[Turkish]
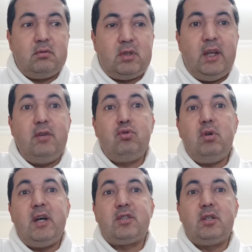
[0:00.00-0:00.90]

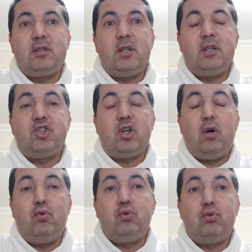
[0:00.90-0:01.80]
Televizyonu açtığınızda diş
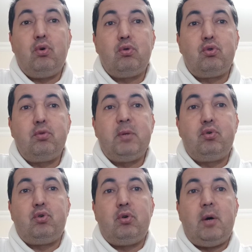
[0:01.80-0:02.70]
kavuğunu doldurur bir
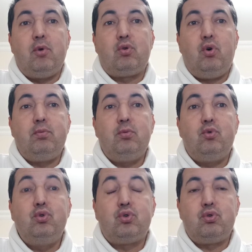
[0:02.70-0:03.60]
program yok. Toplum
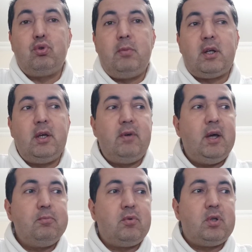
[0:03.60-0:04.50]
uyuşturulmakta
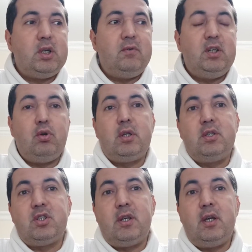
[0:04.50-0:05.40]
ve TV
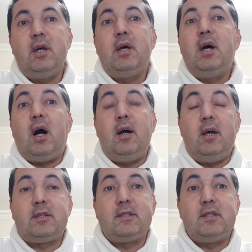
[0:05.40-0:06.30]
yöneticileri
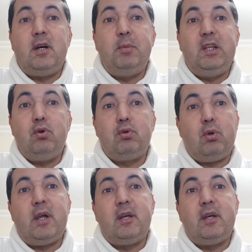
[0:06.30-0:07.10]
ahlaksızlığa milyon dolar